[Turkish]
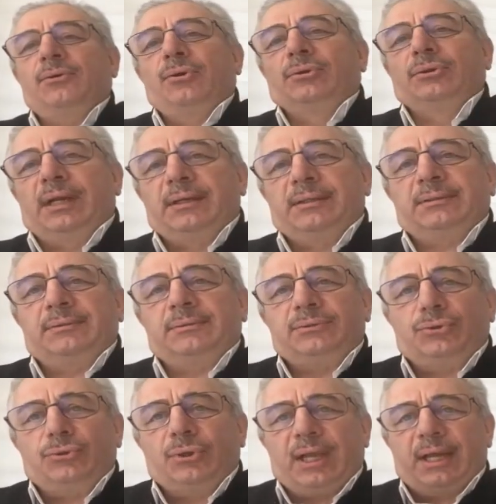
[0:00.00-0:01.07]
Onlar
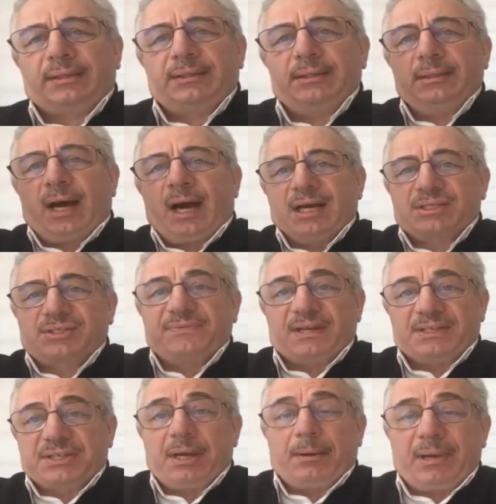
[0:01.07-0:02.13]
diyorlar ki arz
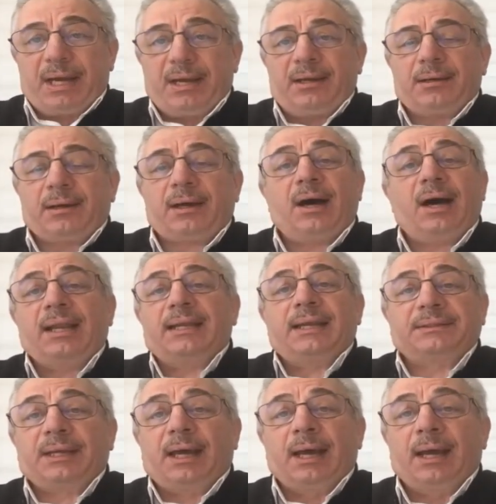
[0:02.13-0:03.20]
ve sema
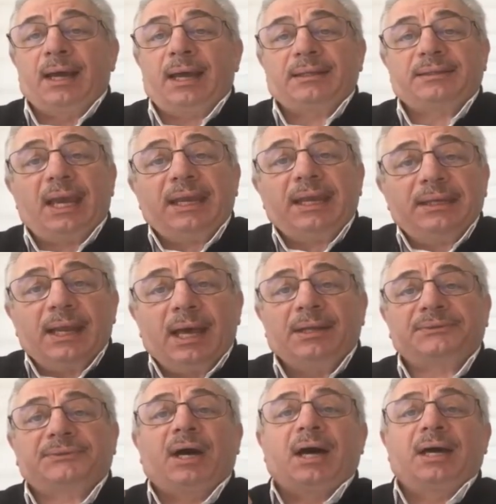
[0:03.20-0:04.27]
kaleta
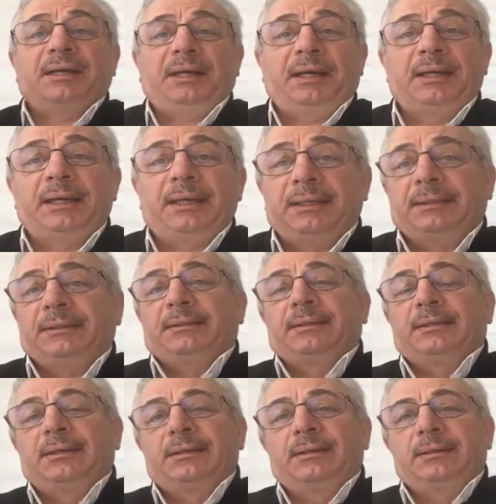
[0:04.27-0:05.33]
eteyna ta'i'in.
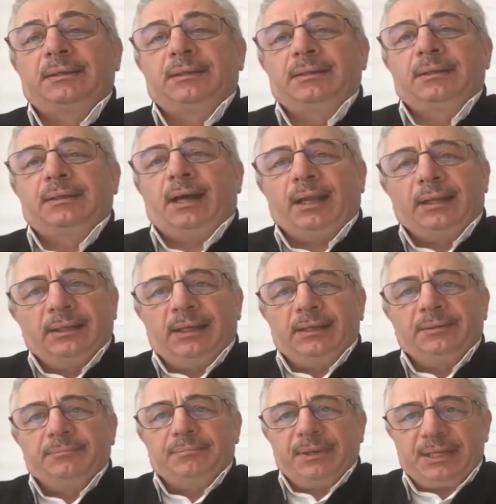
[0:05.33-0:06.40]

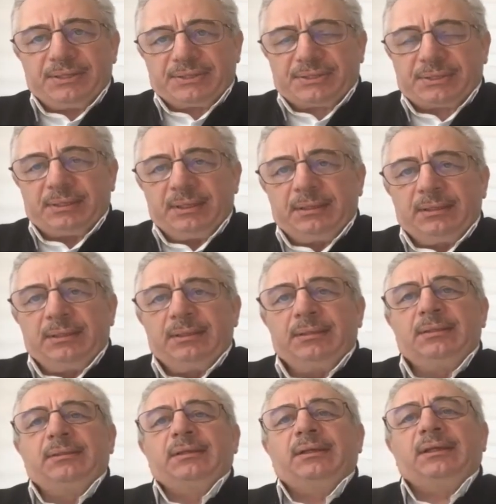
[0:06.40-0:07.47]
Allah'ım biz
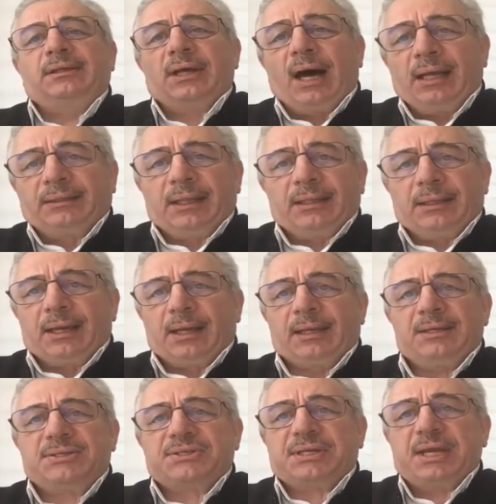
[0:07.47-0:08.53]
itaat ederek,
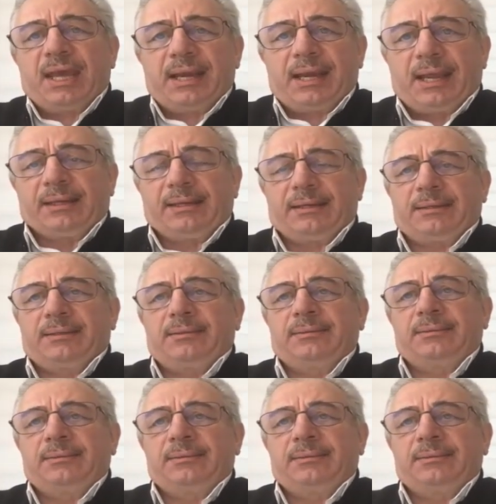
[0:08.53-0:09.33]
isteyerek,